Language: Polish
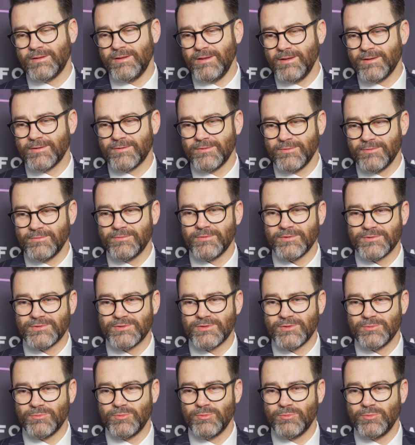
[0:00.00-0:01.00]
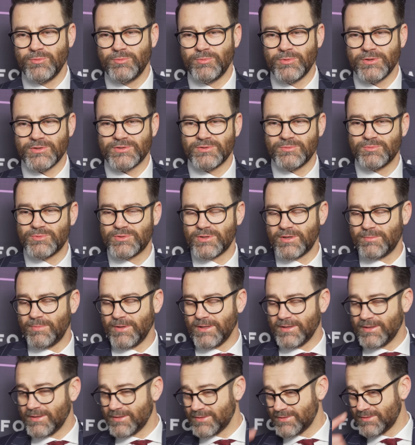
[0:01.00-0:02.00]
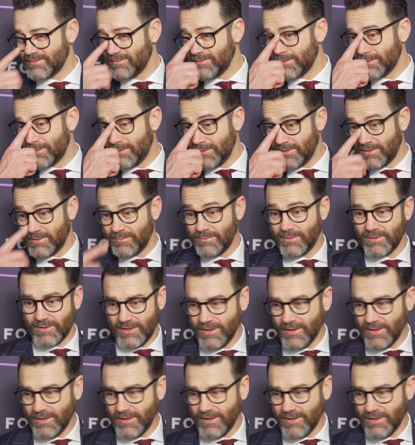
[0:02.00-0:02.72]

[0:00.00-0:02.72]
tak, no właśnie to był, pierwszy przypadek, że właśnie chyba,